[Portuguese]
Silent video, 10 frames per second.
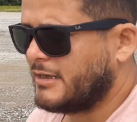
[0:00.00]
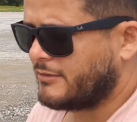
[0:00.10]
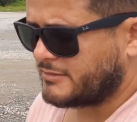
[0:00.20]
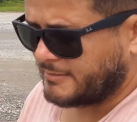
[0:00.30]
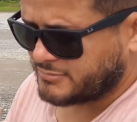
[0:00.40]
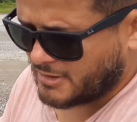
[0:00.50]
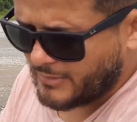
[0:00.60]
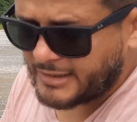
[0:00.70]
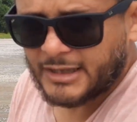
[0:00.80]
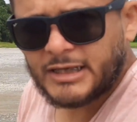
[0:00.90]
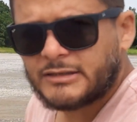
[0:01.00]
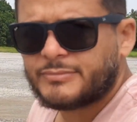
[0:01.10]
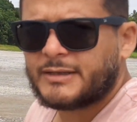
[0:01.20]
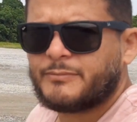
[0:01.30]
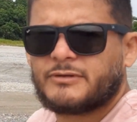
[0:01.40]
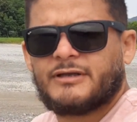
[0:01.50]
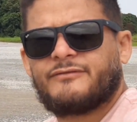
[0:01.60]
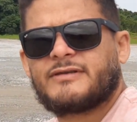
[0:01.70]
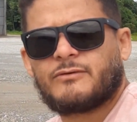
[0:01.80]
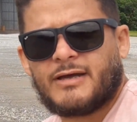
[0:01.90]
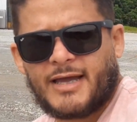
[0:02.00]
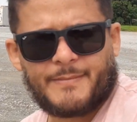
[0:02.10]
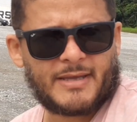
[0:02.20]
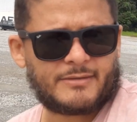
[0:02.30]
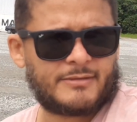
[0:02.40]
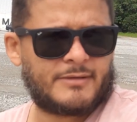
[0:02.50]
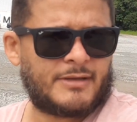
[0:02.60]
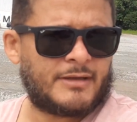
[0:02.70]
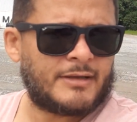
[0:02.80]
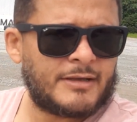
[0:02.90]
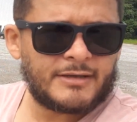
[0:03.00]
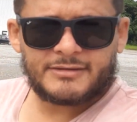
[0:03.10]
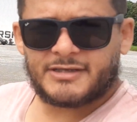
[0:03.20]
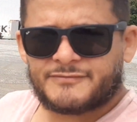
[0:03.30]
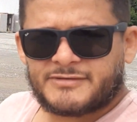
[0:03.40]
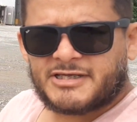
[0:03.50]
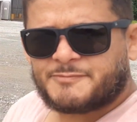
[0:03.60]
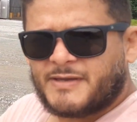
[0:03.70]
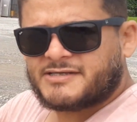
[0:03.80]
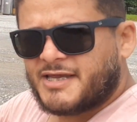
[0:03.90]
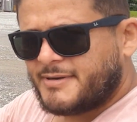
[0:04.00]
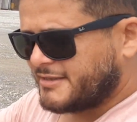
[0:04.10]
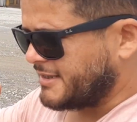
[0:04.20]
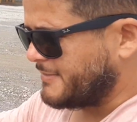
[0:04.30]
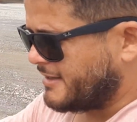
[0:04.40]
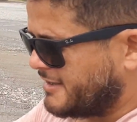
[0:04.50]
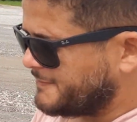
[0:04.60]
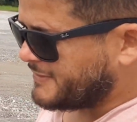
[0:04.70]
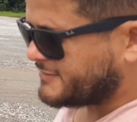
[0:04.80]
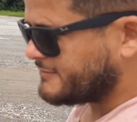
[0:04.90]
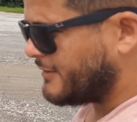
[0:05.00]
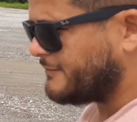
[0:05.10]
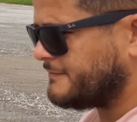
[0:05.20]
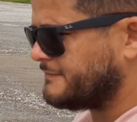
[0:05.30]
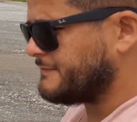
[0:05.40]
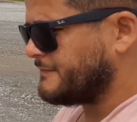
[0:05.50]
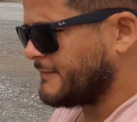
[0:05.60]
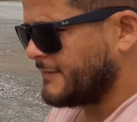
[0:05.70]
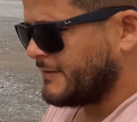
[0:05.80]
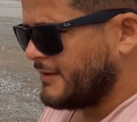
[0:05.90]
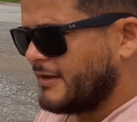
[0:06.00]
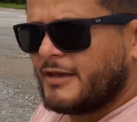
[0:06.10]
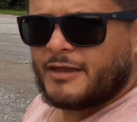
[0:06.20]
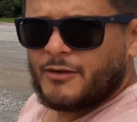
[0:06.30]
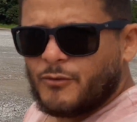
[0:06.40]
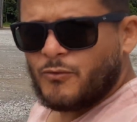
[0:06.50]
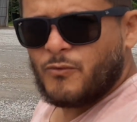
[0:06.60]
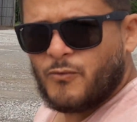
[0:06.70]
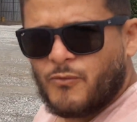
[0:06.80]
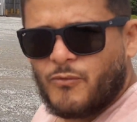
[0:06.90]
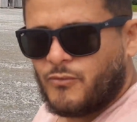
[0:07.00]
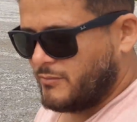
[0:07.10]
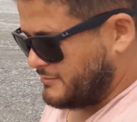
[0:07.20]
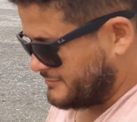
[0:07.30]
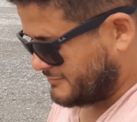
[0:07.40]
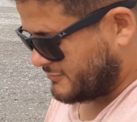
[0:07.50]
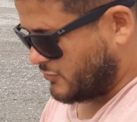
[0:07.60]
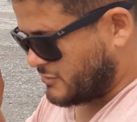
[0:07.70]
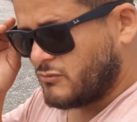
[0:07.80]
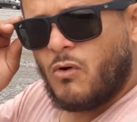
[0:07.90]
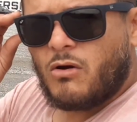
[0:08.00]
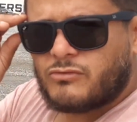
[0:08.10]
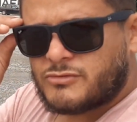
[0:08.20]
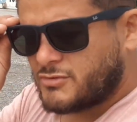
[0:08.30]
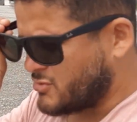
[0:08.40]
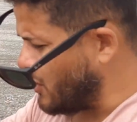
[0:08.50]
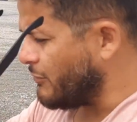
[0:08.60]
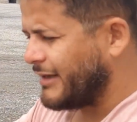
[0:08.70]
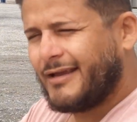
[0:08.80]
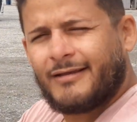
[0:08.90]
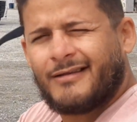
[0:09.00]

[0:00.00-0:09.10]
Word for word: Agora estamos só aguardando para poder fazer o carregamento. Não sei se vocês perceberam também aí, pessoal. Eu tô usando um óculos de sol, né?